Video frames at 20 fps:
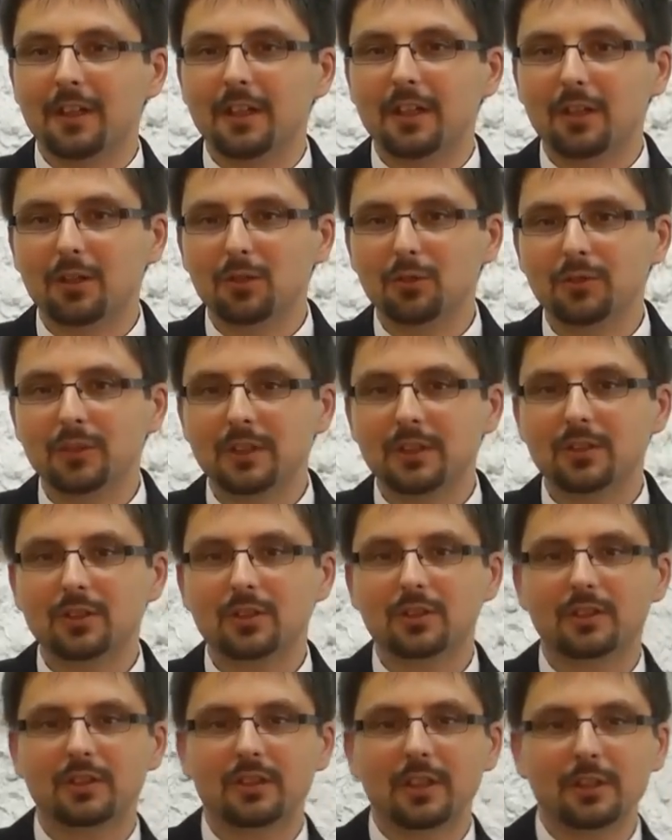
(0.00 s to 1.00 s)
I ja
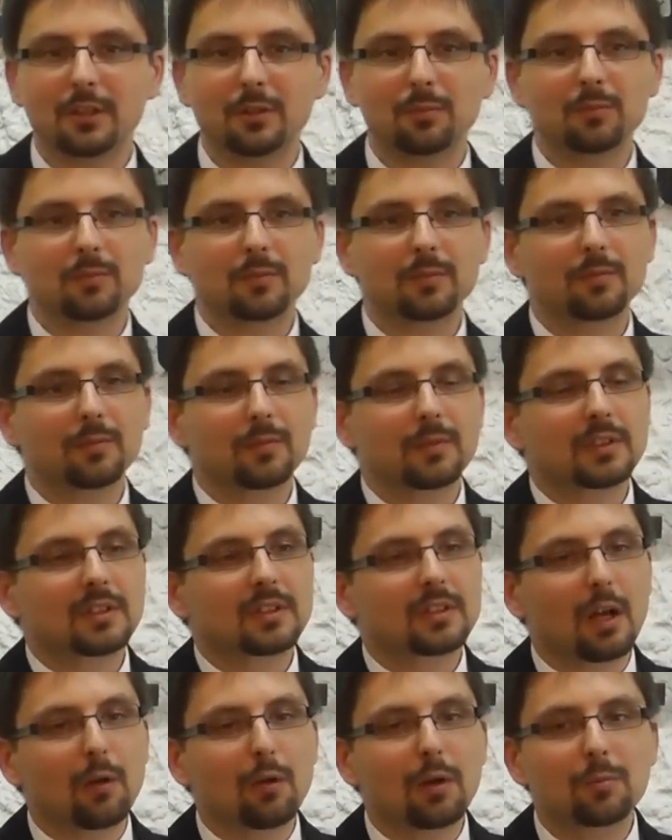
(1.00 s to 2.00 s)
również, zanim
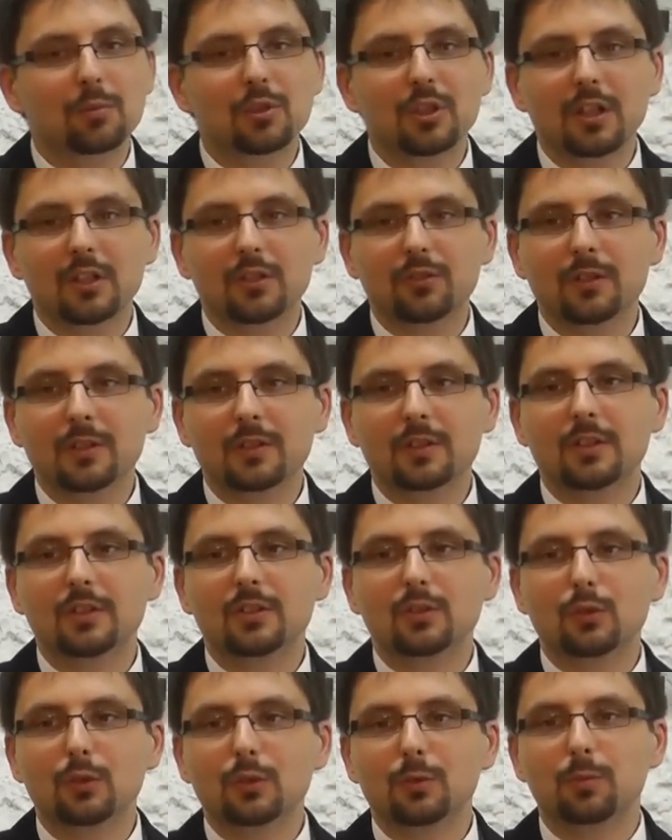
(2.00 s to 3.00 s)
stałem się
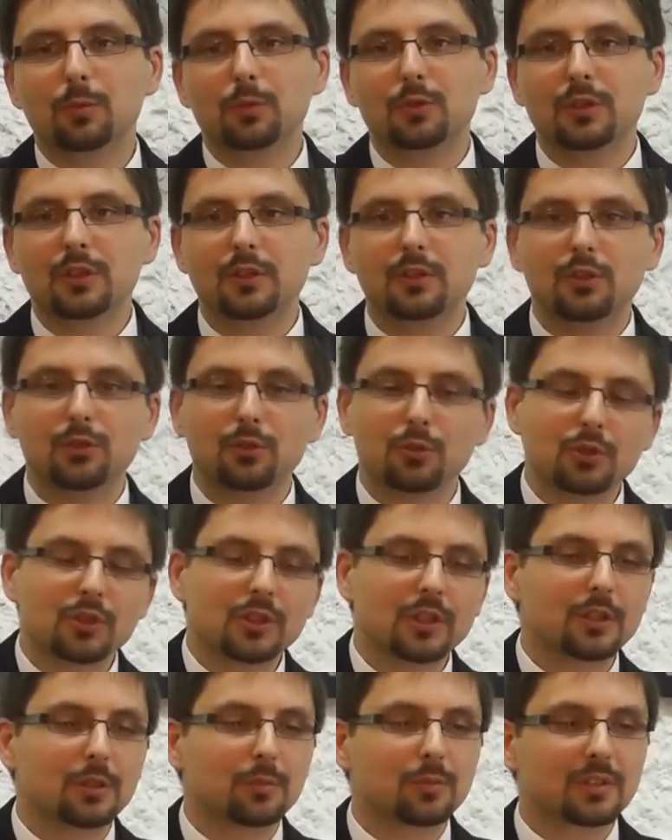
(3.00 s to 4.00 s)
adwentystą i później, gdy już
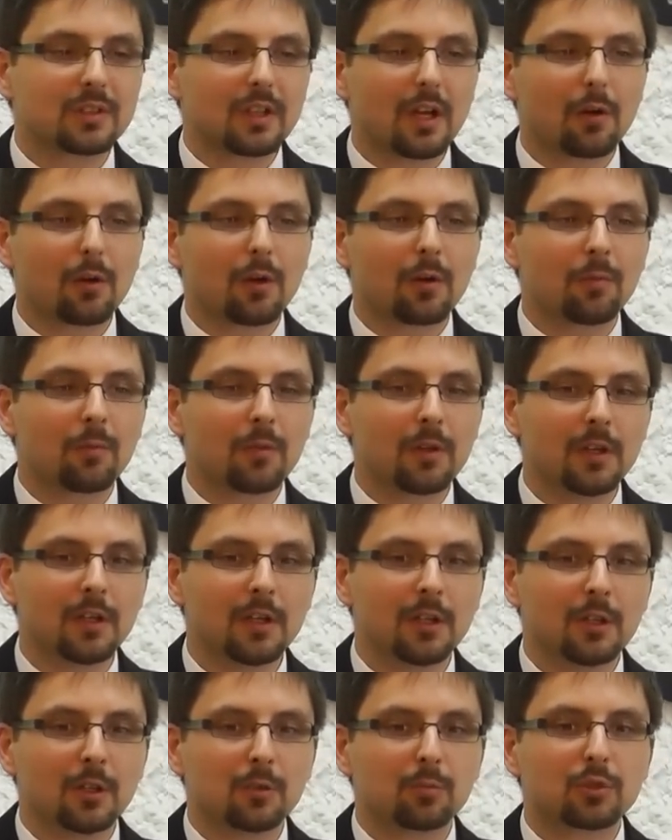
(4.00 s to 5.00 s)
się nim stałem,
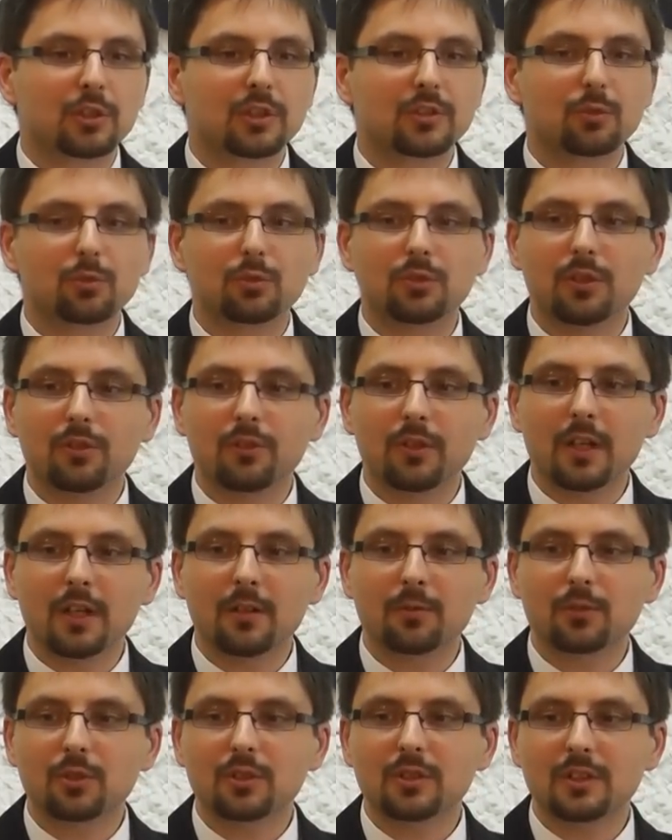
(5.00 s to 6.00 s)

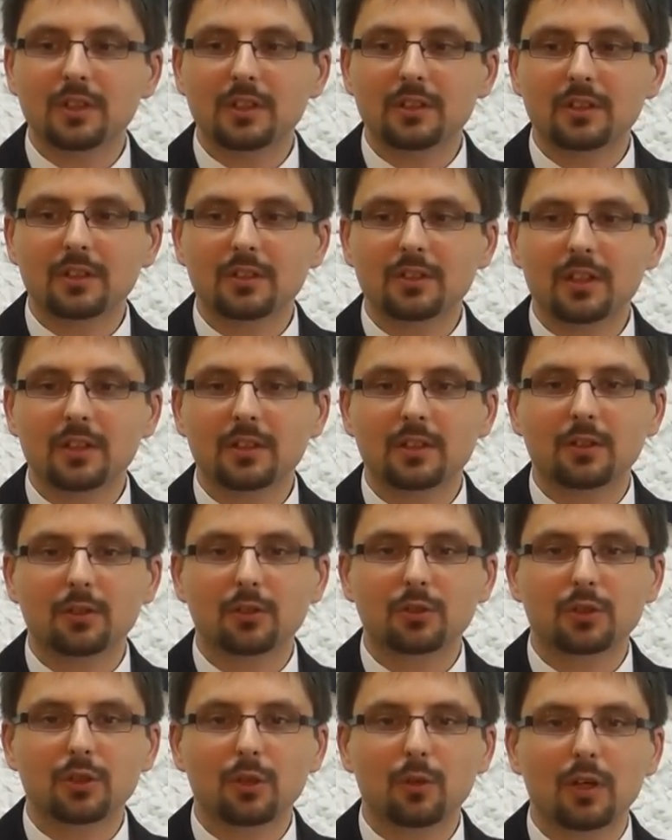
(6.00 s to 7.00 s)
przestudiowałem wszystkie zasady
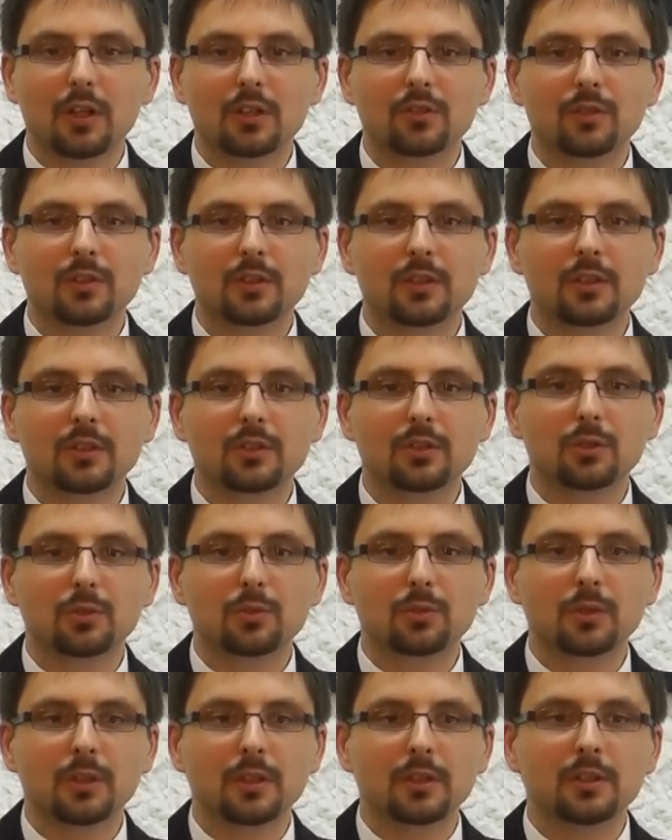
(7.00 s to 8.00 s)
Kościoła
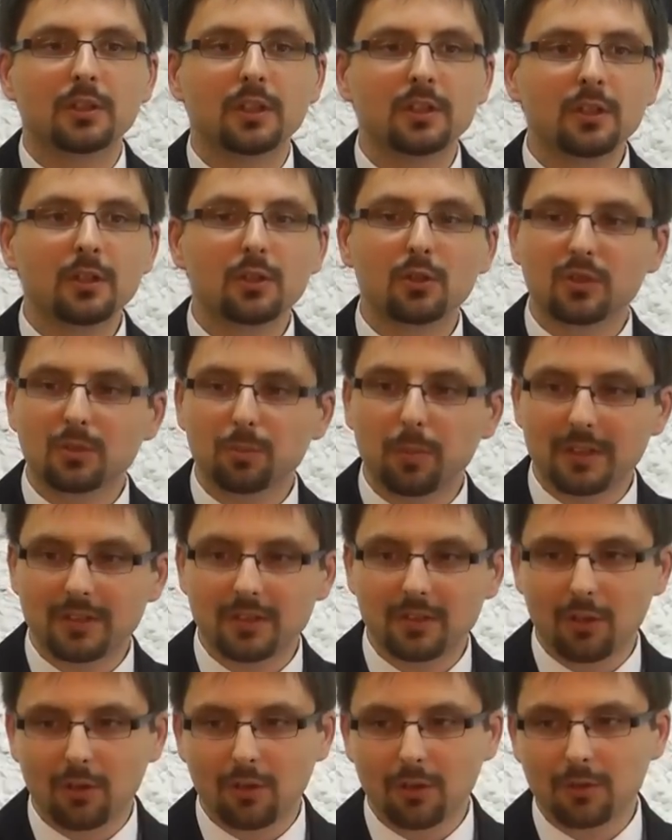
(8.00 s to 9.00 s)
adwentystów nie tylko z
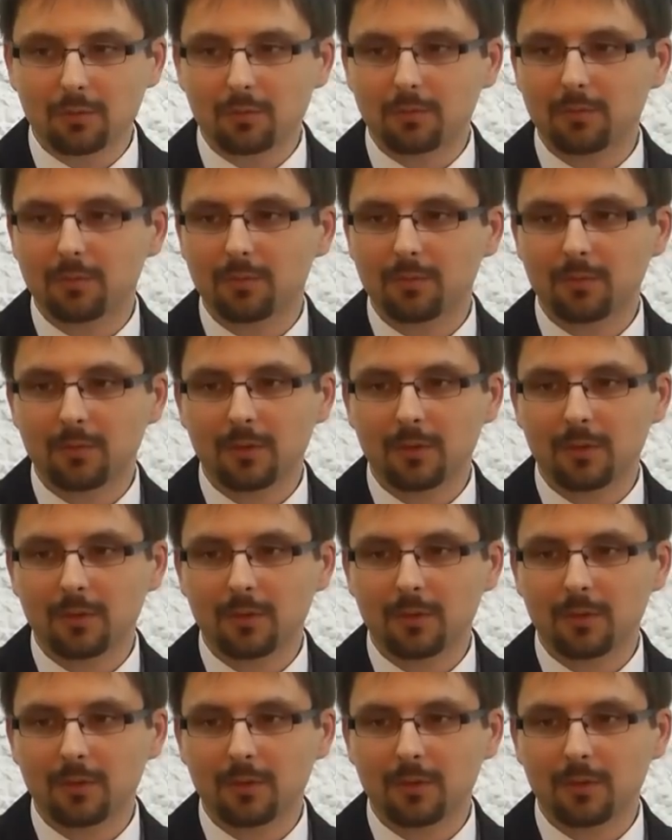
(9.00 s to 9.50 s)
pastorem,